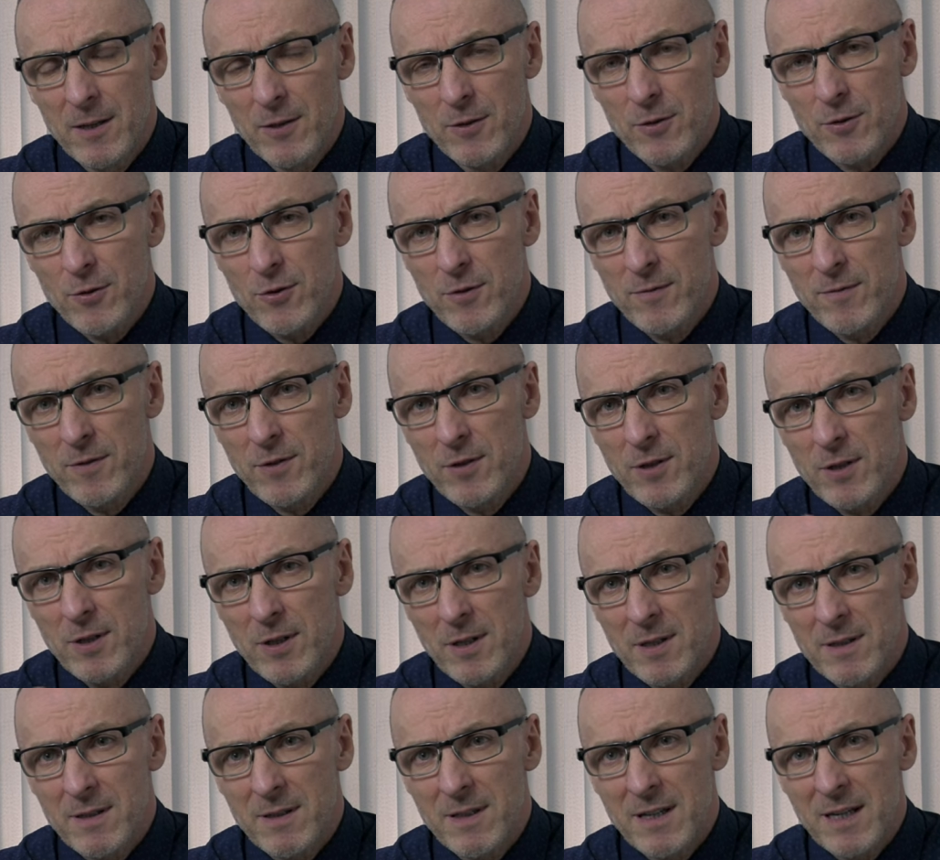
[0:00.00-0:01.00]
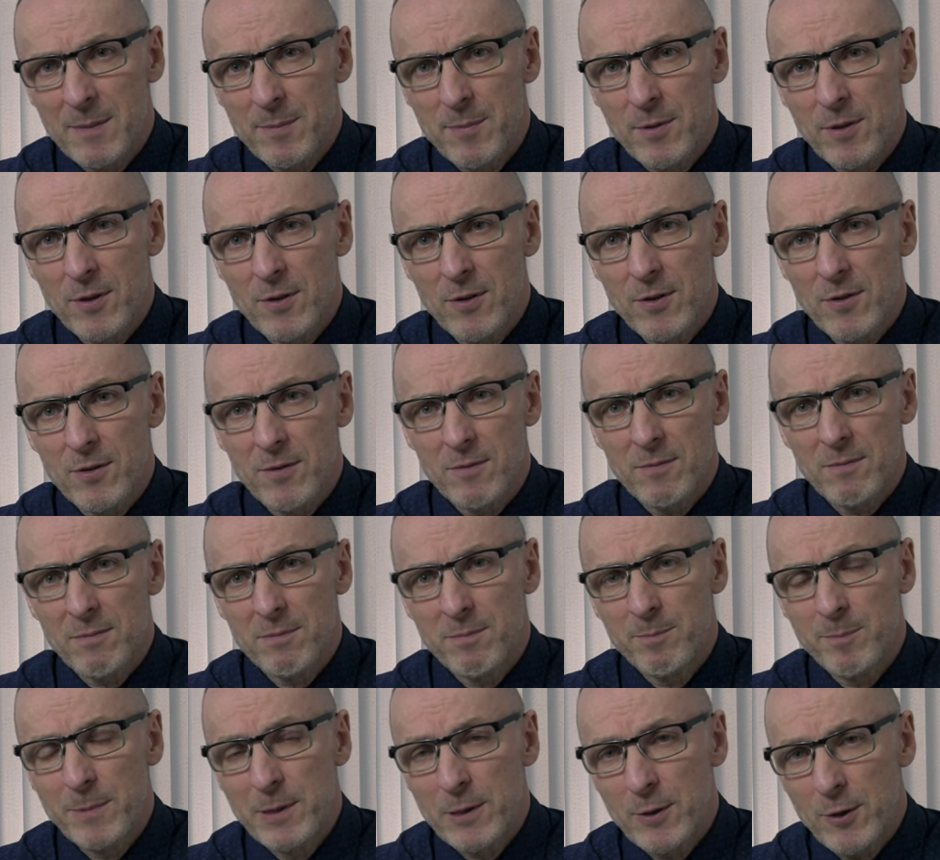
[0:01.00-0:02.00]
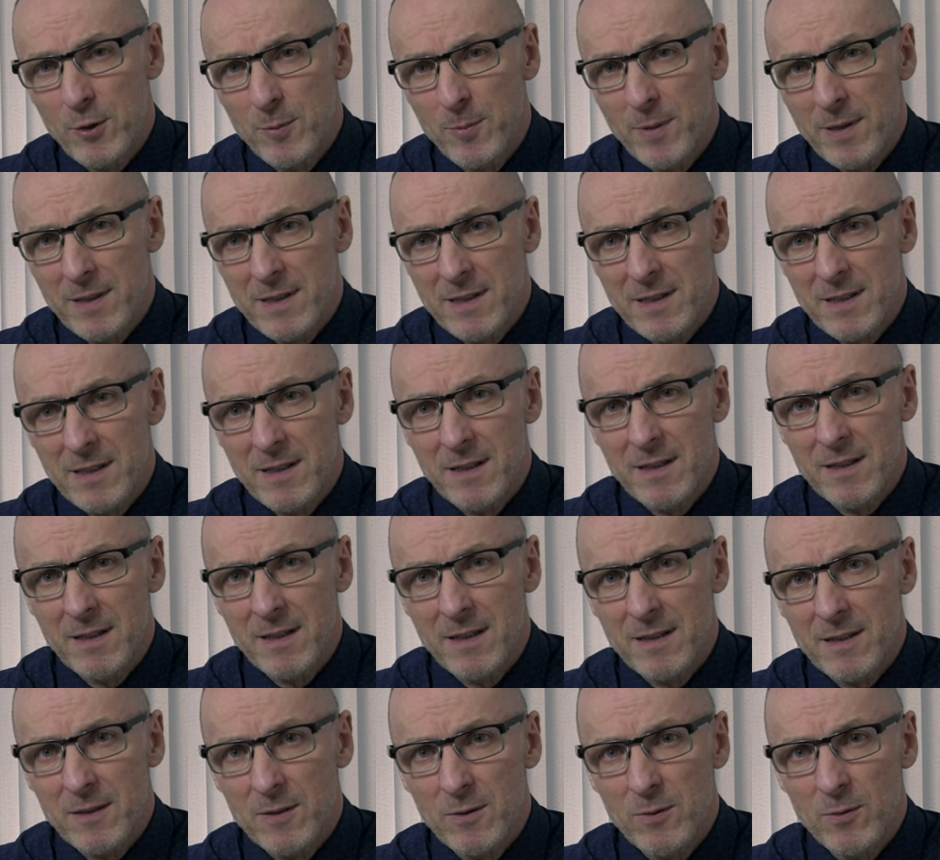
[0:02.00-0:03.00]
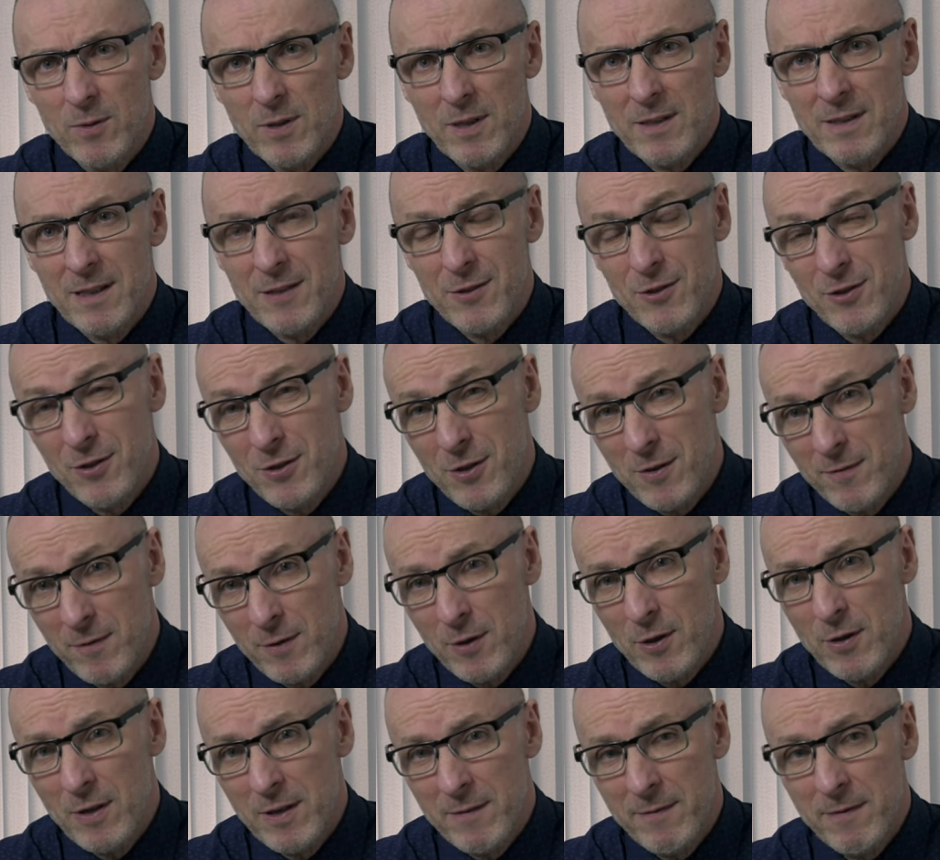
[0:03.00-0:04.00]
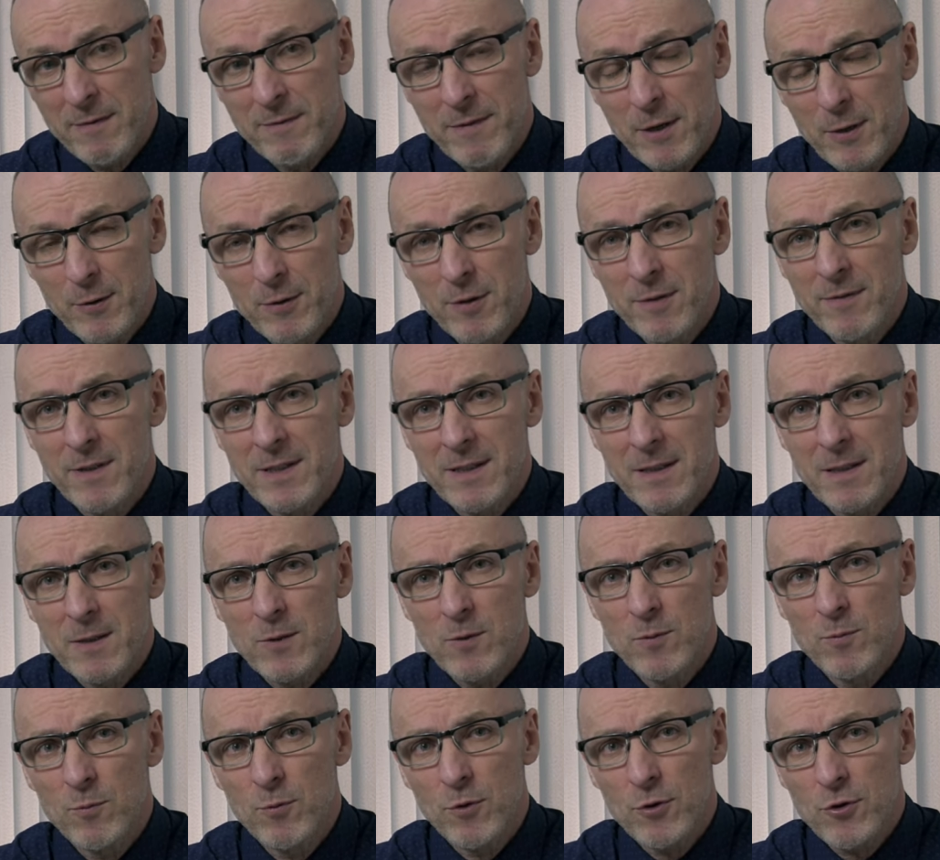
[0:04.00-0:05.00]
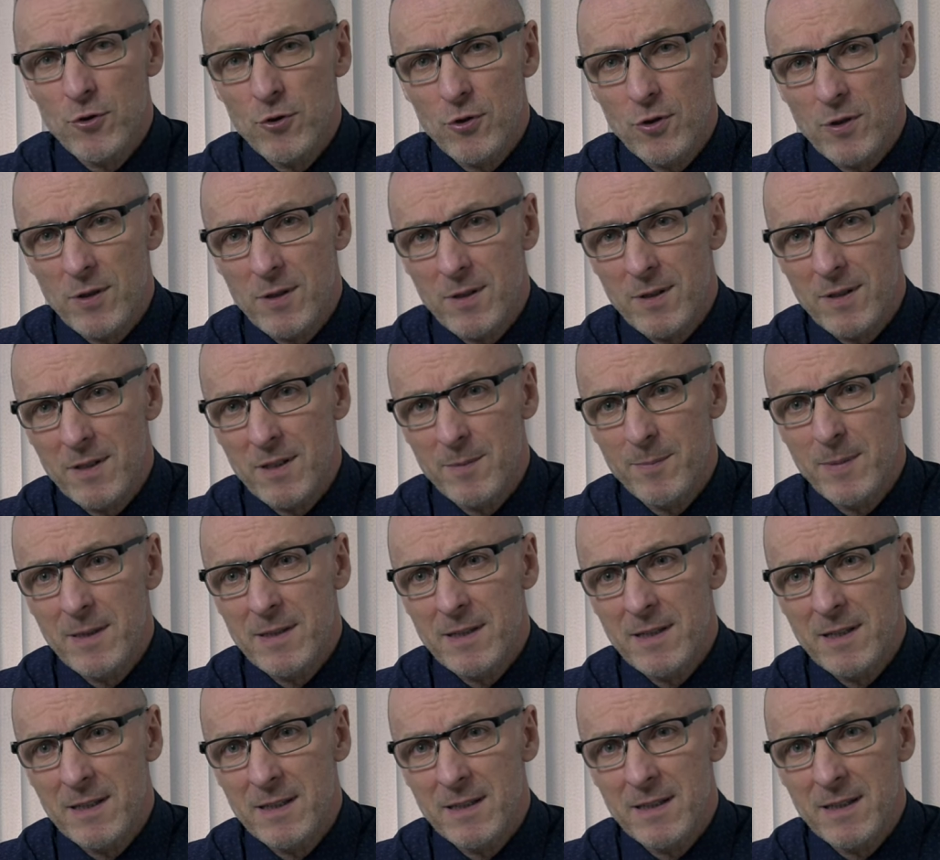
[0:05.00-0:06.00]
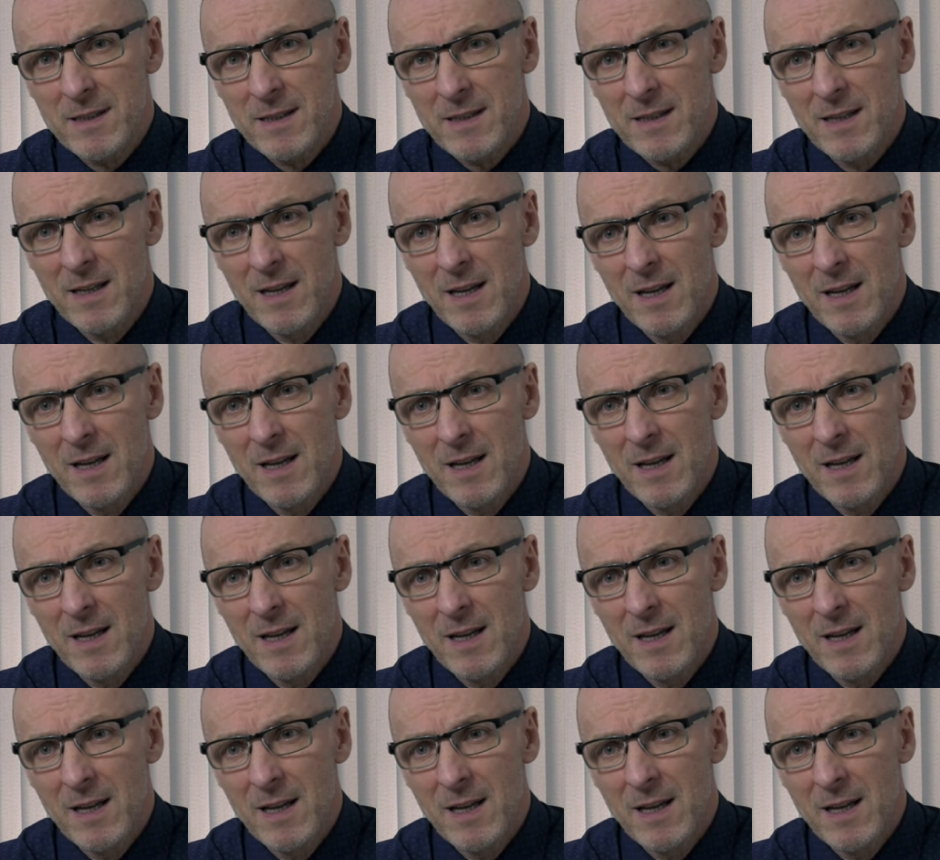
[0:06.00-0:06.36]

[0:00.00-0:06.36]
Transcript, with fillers: i oczywiście labio minoroplastyka, która najczęściej wykonywana jest u młodszych e, pacjentek,